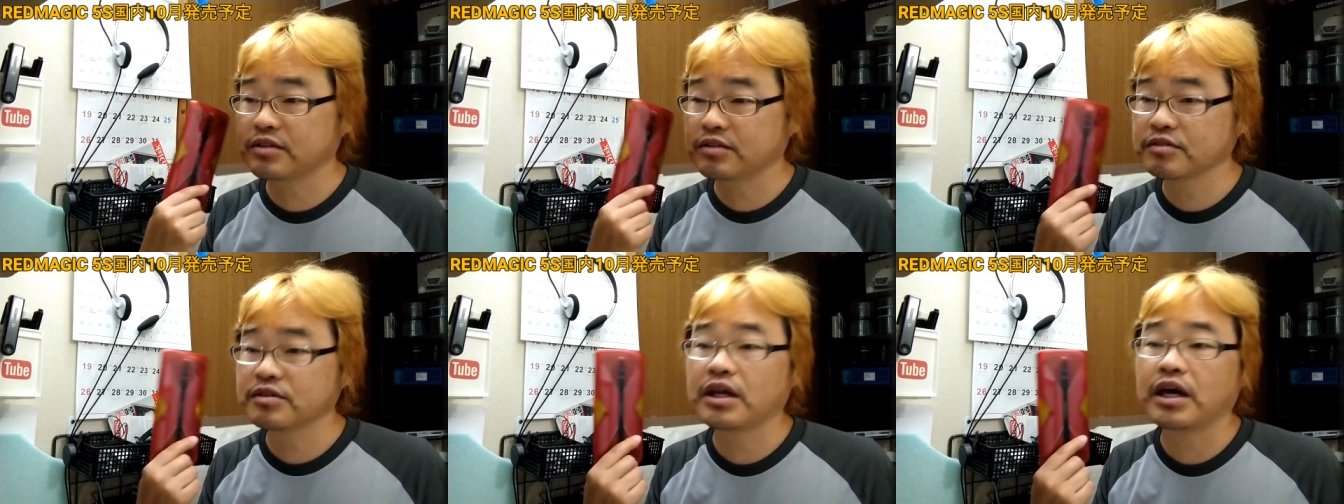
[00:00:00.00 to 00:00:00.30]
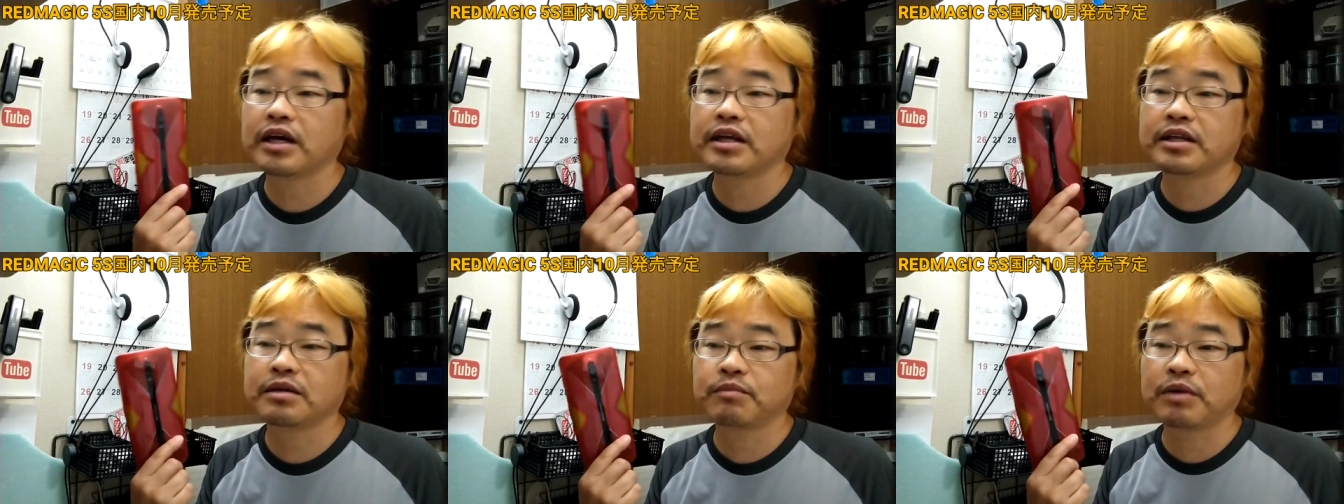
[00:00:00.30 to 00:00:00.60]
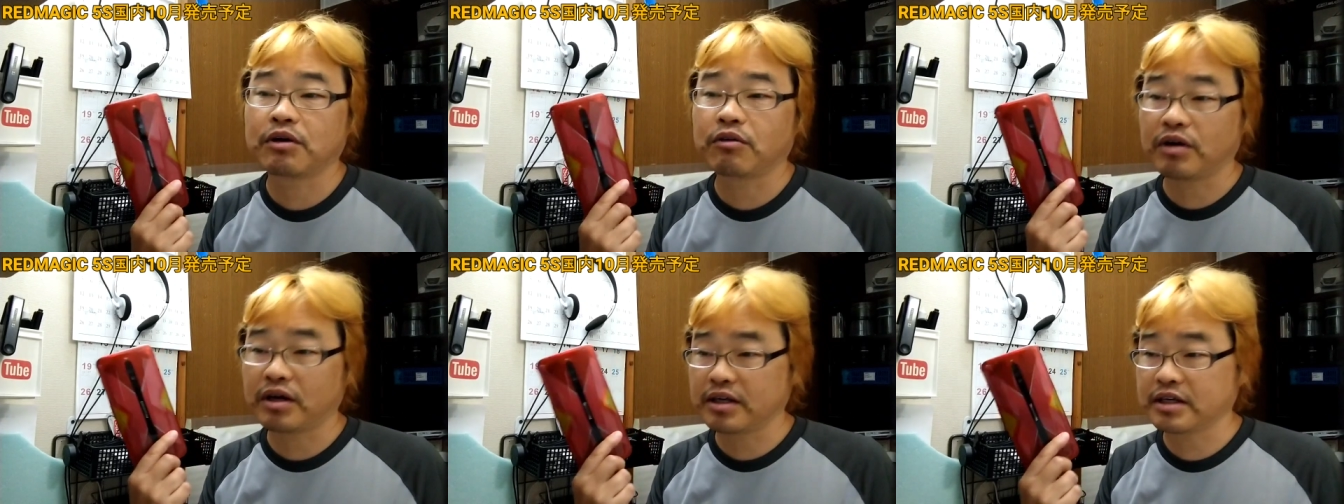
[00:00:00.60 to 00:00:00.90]
末ぐらい
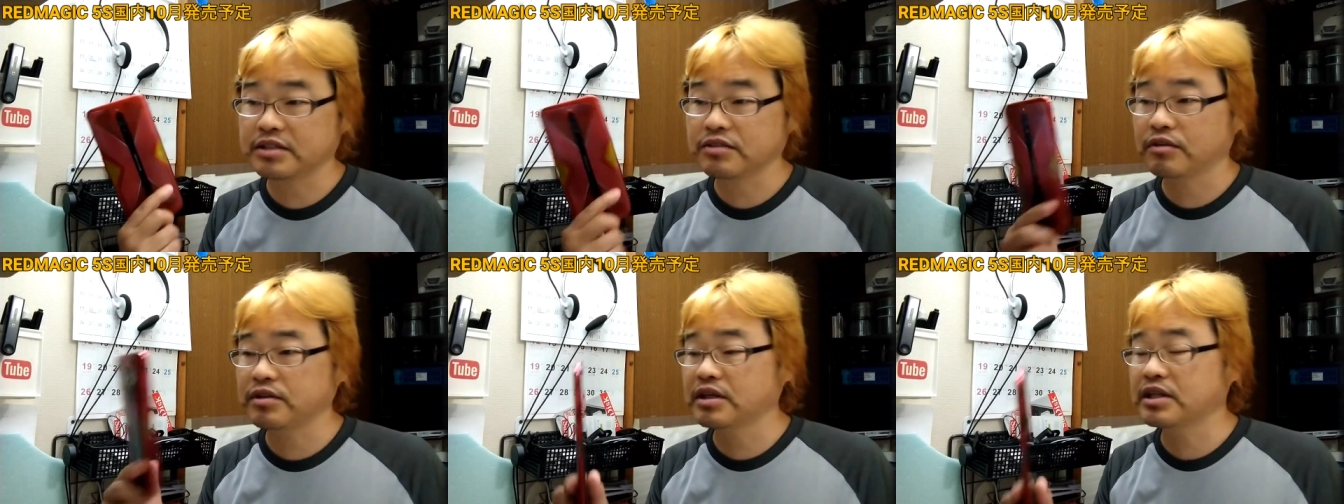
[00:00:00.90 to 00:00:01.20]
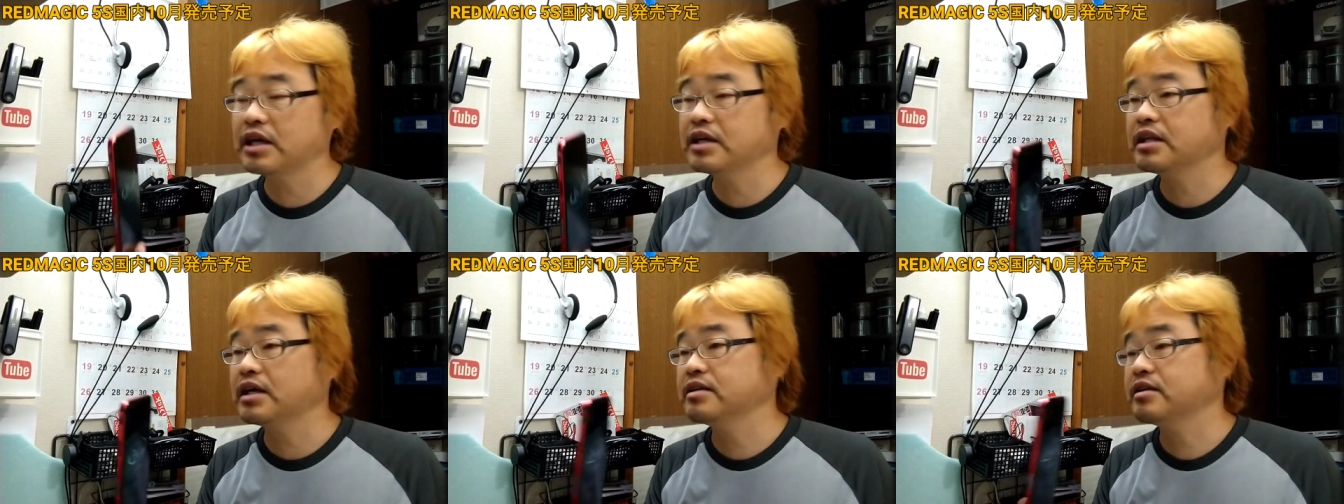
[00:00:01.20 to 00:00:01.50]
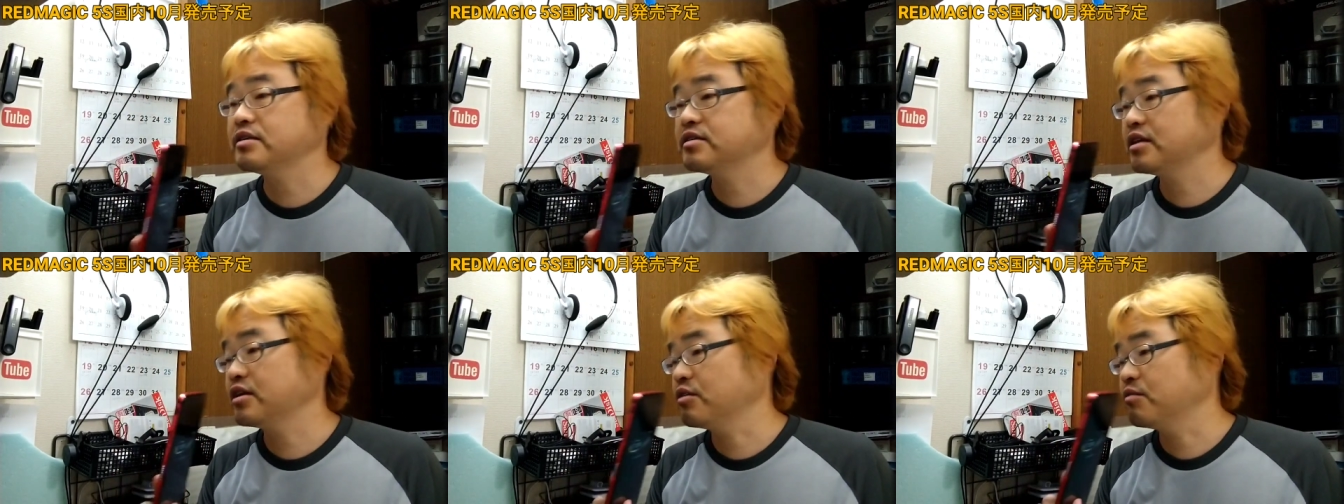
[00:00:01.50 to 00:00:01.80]
にまあお話をいただい
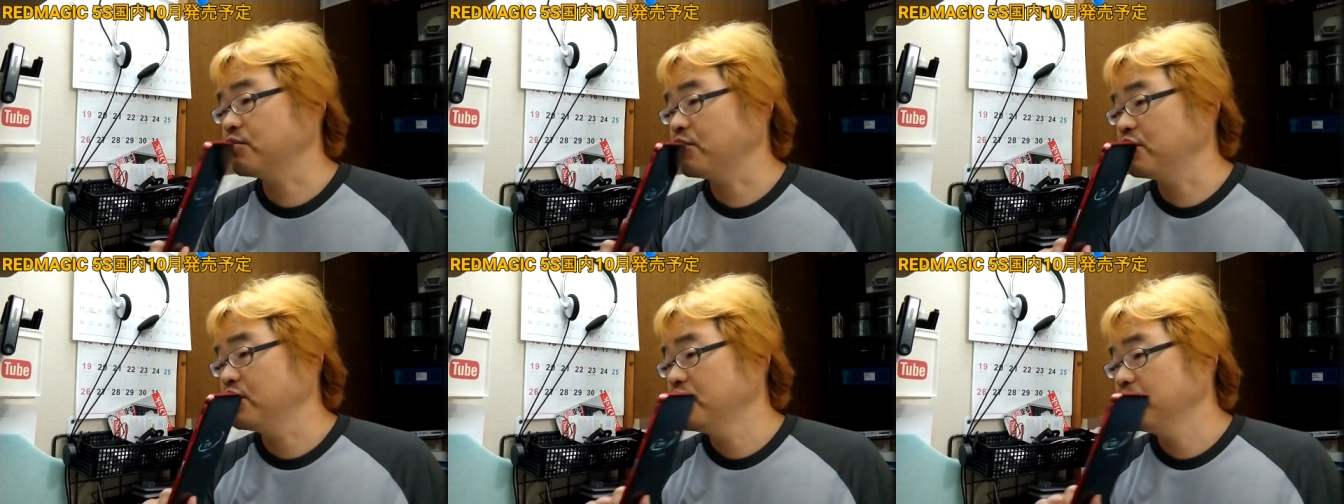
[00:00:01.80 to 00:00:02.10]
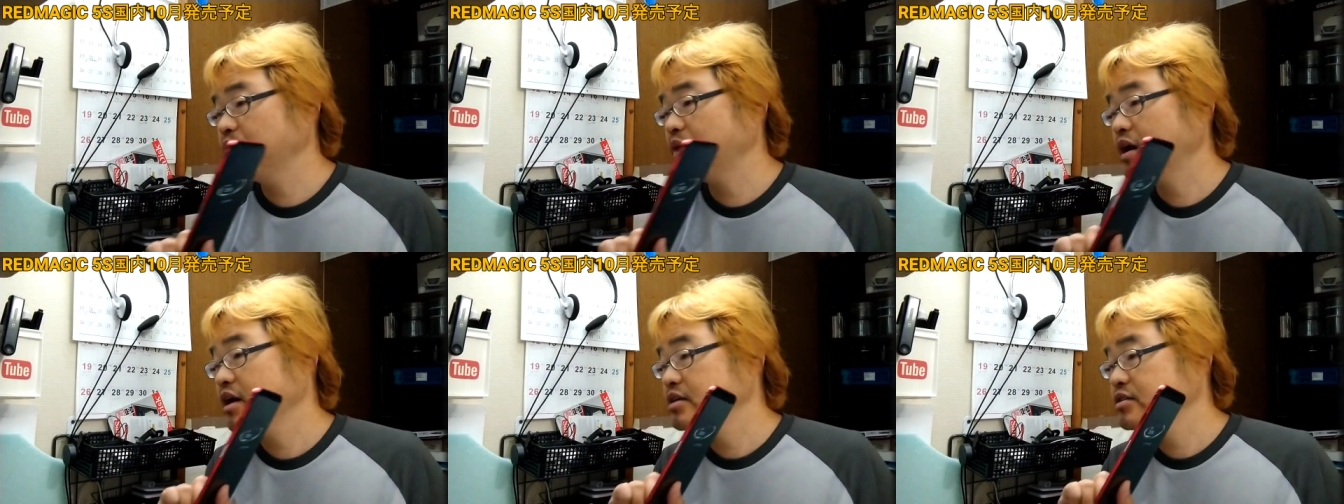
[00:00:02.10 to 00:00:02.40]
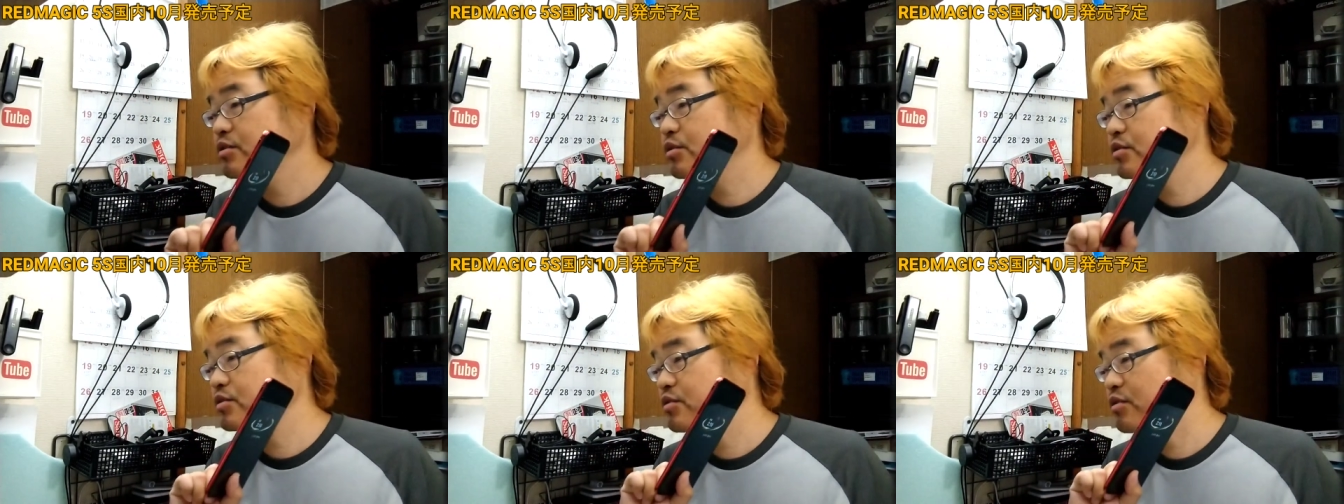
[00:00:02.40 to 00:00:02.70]
たんですけども、ま
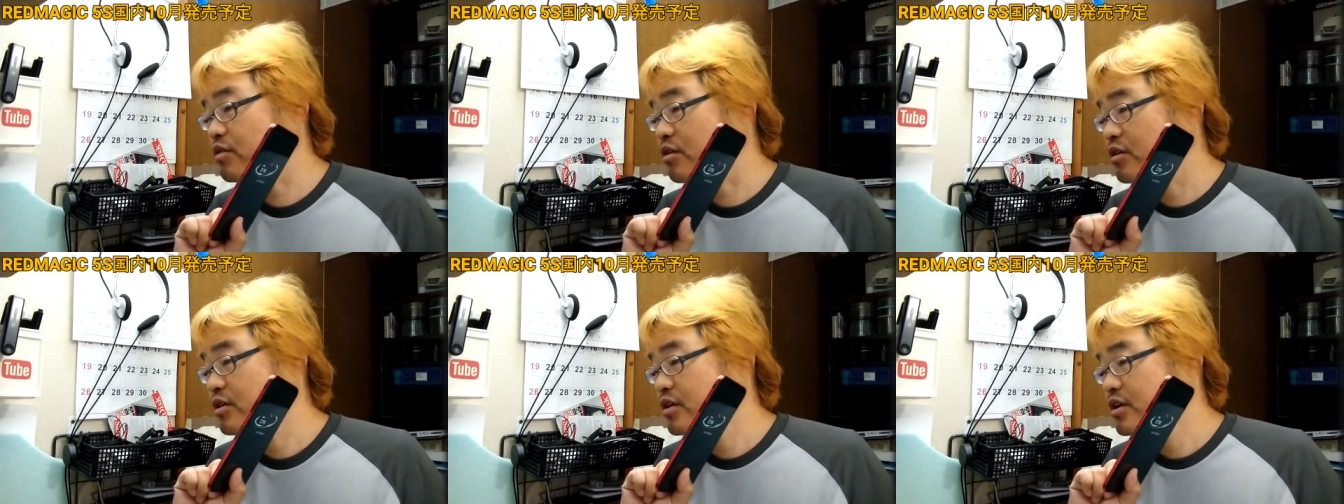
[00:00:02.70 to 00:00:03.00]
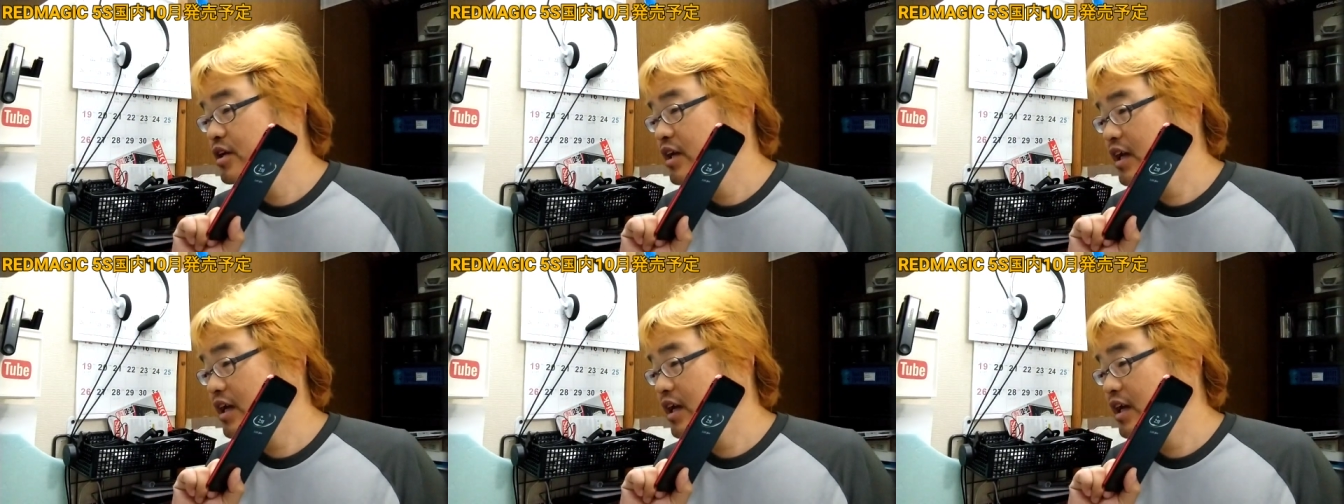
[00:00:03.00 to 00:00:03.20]
あ、そろそろ、